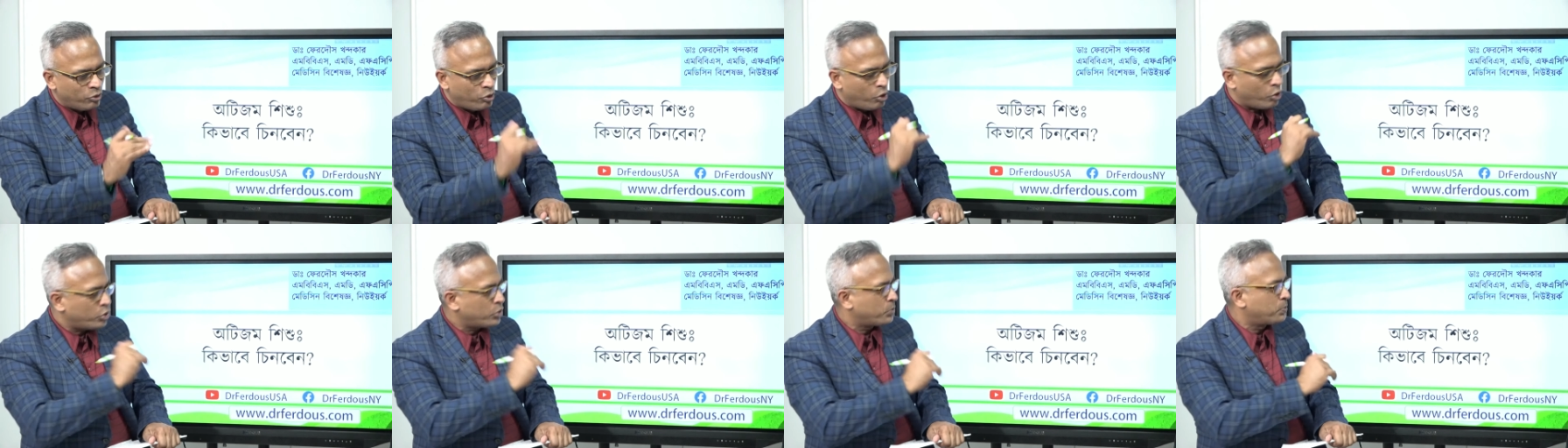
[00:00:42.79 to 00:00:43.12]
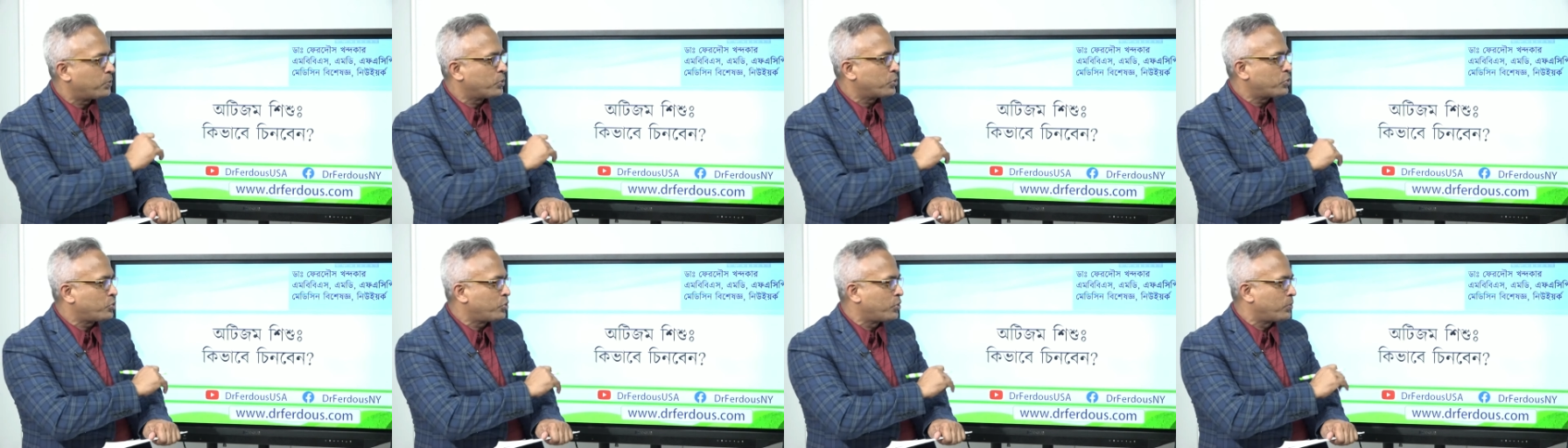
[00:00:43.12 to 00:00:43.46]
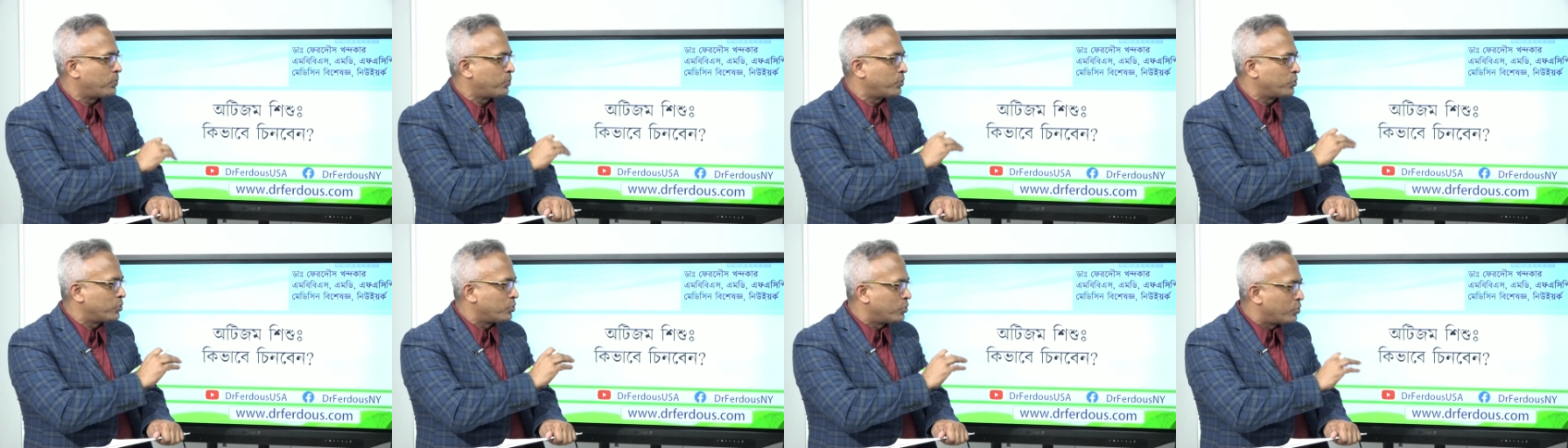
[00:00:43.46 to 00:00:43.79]
দশ বছর
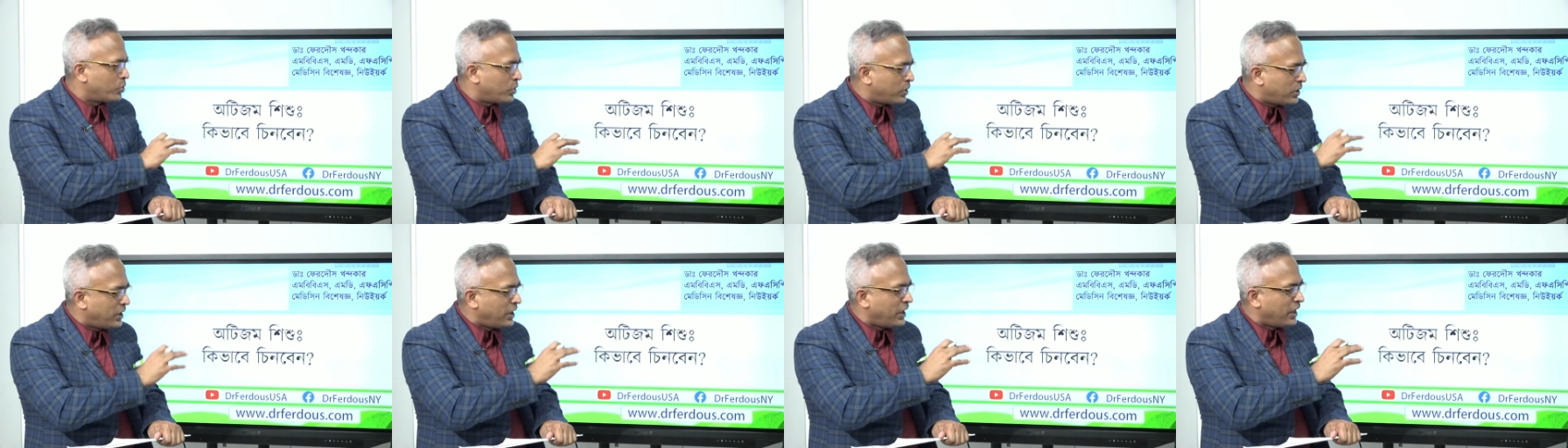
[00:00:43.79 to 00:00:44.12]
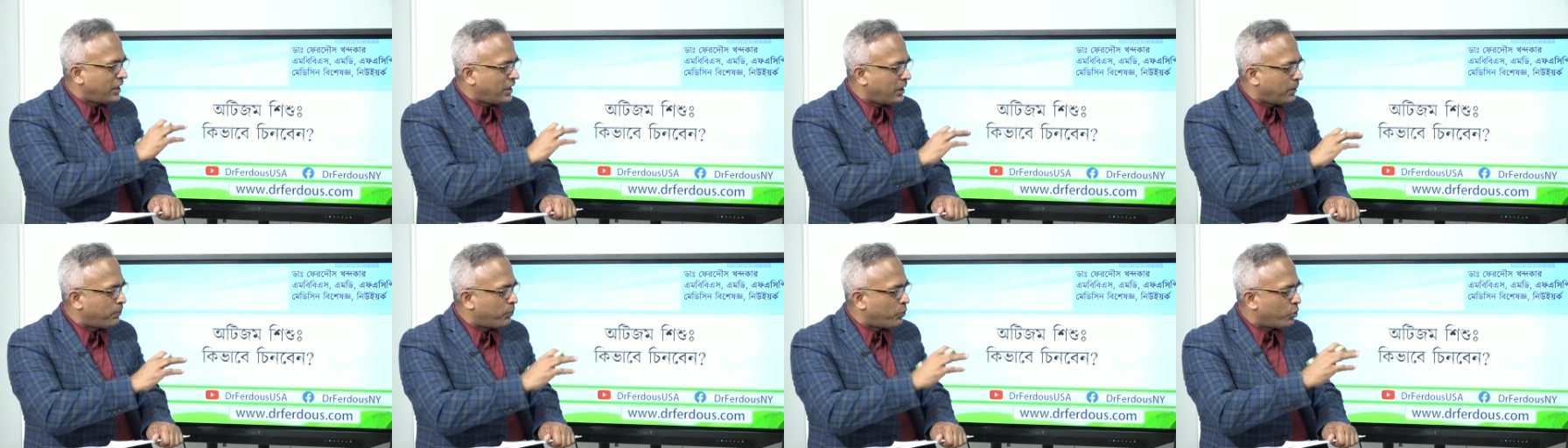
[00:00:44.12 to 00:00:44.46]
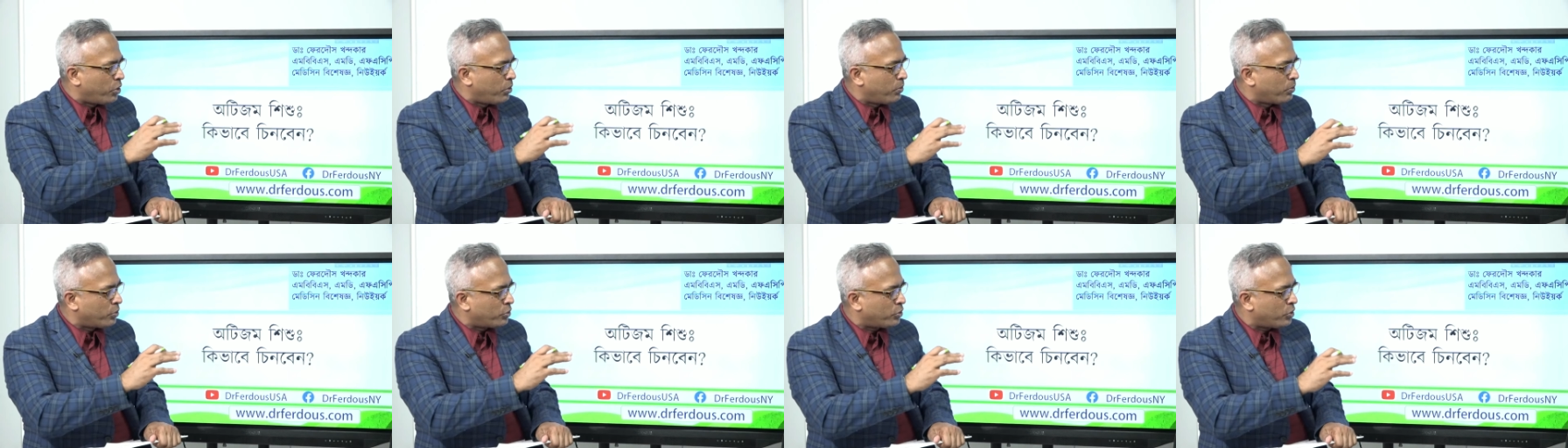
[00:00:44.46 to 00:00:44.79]
পর্যন্ত কি কি
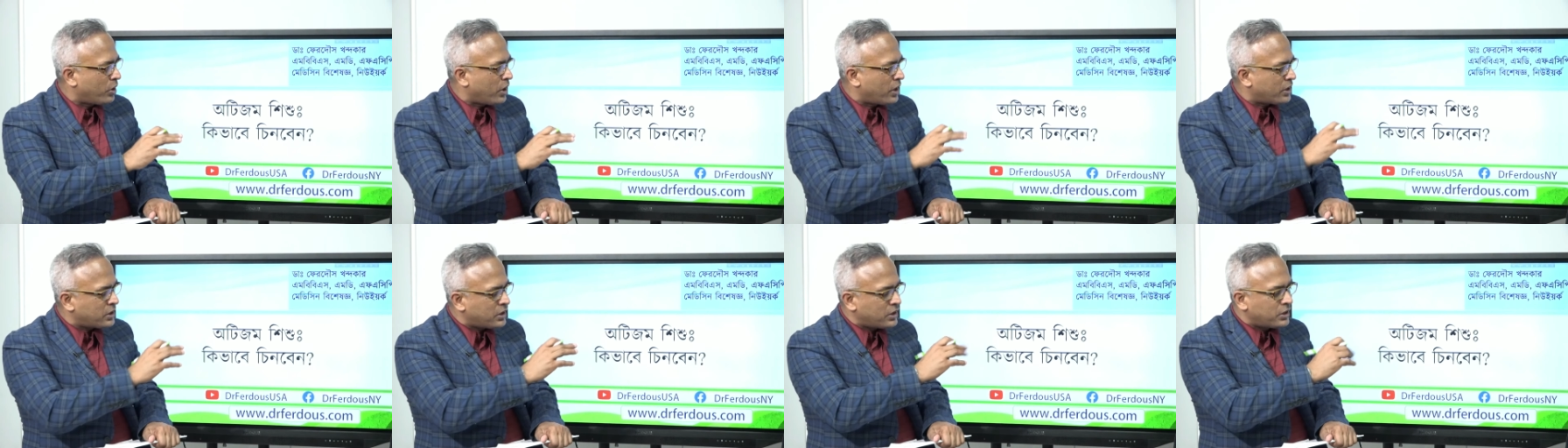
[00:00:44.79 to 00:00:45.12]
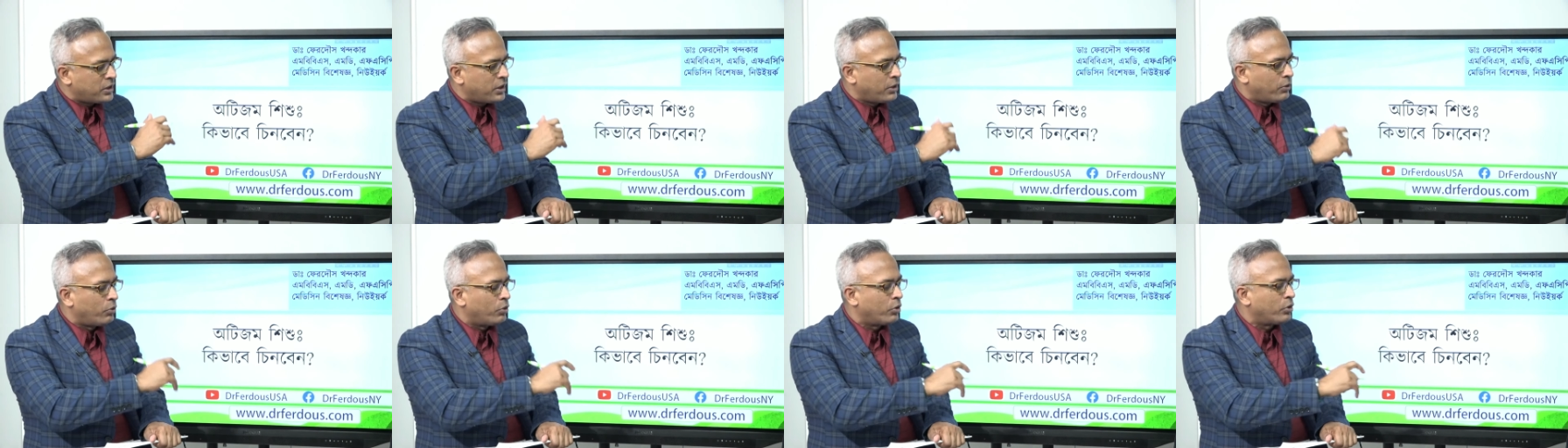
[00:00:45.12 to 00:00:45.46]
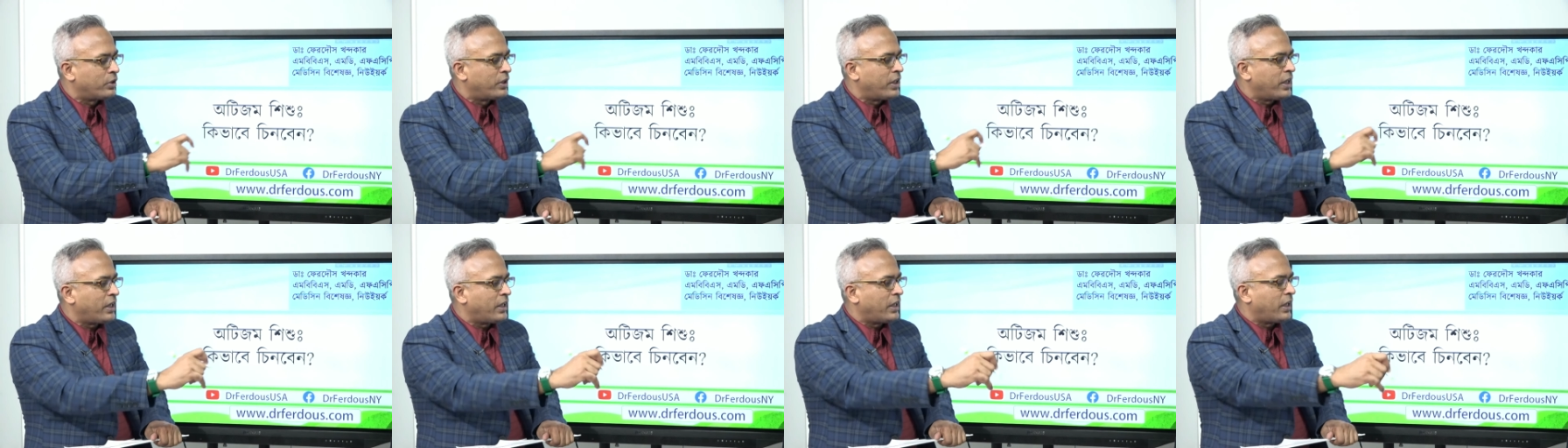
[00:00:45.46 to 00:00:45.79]
পরিবর্তন আসে যেগুলো
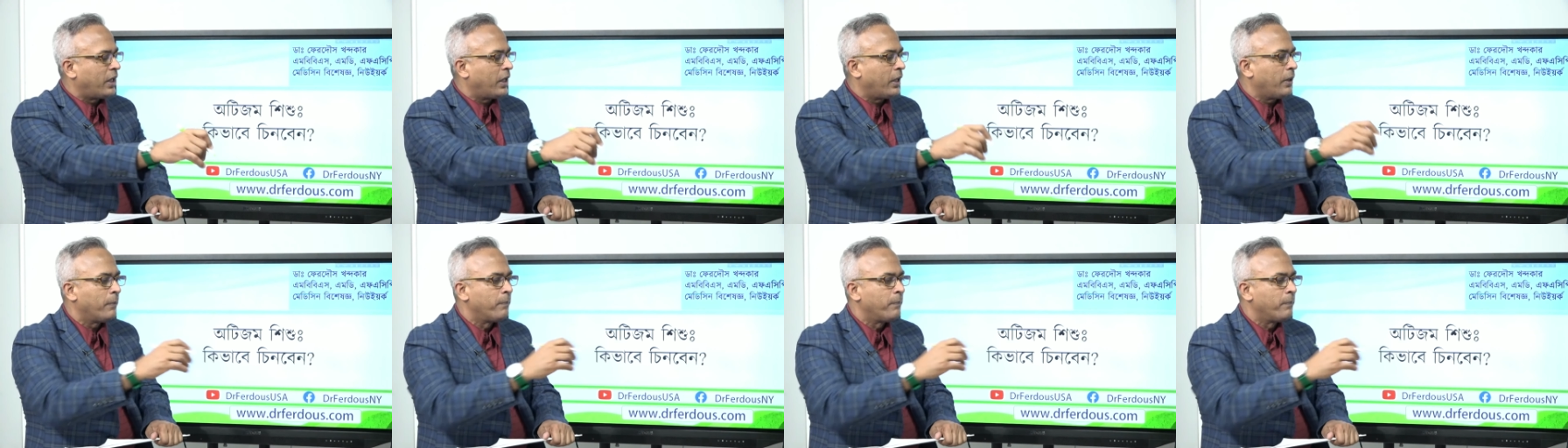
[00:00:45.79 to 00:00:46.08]
দেখে